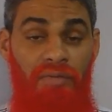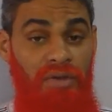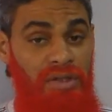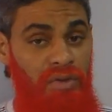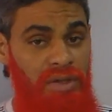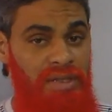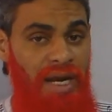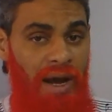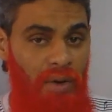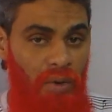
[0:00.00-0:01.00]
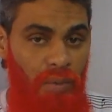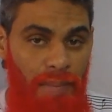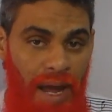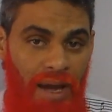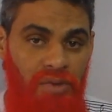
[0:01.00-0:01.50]
você não estraga o
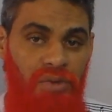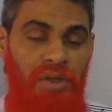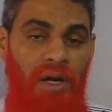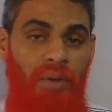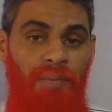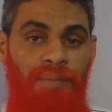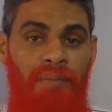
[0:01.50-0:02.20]
braço não.